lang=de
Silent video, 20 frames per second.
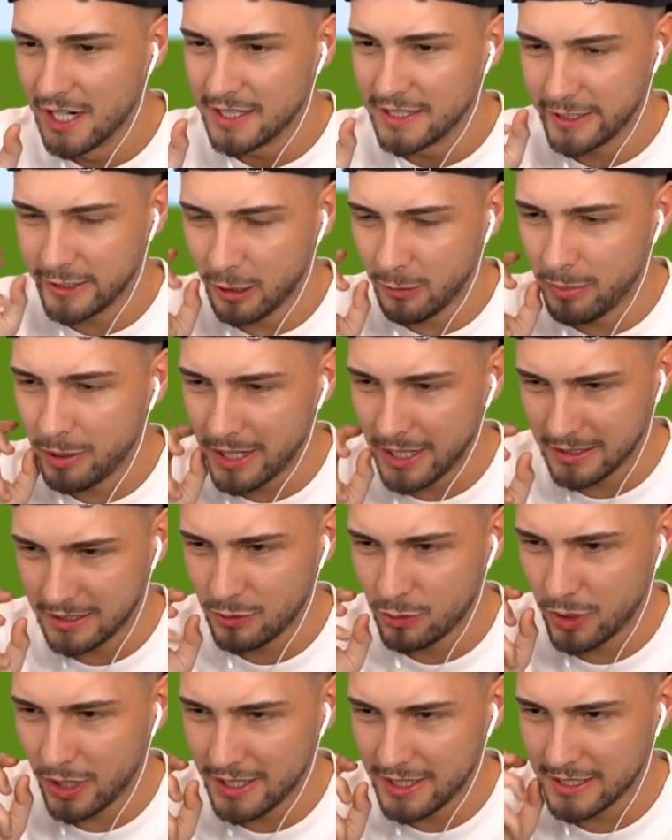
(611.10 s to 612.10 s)
den
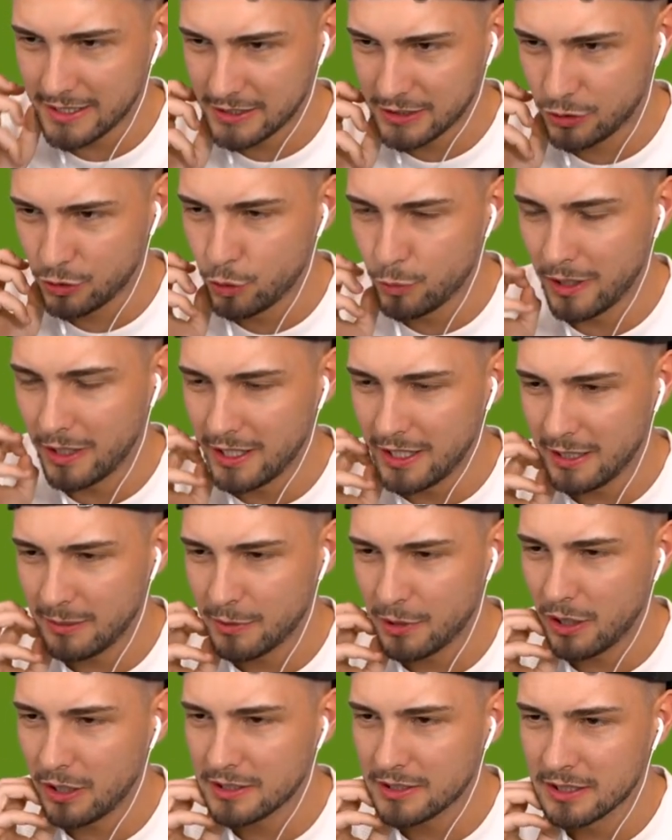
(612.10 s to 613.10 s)
kompletten Run jetzt zu überleben,
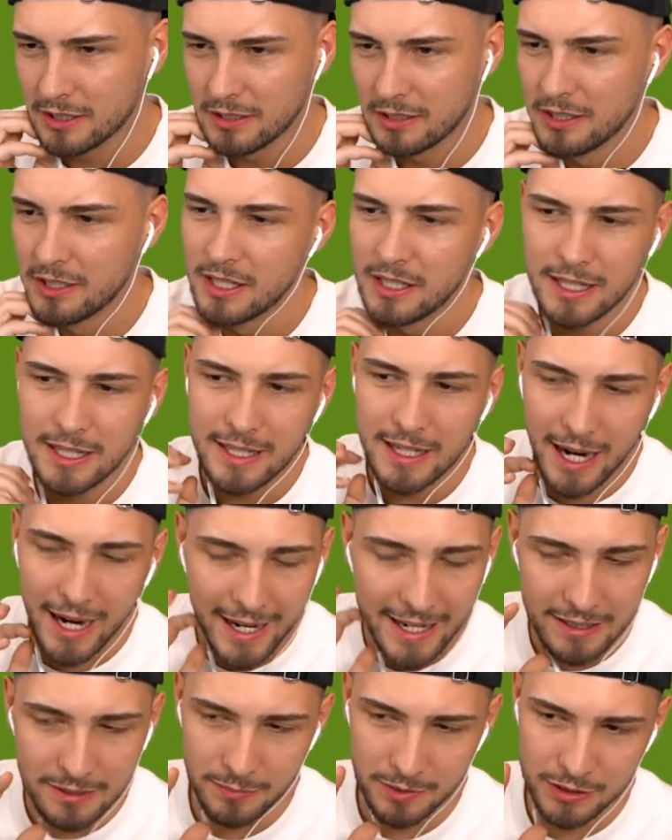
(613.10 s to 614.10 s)
Leute?
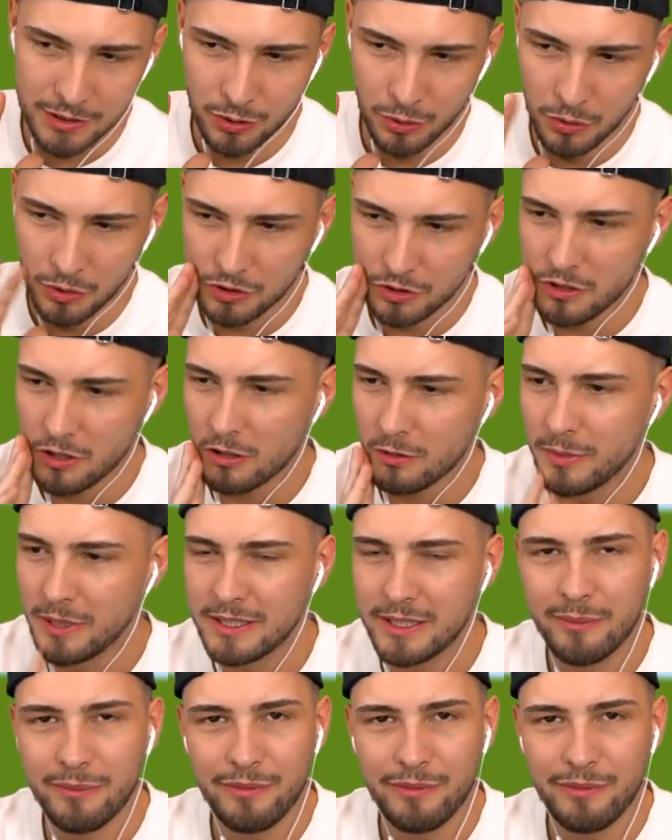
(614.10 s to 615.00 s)
Einbezogen nur noch mit dem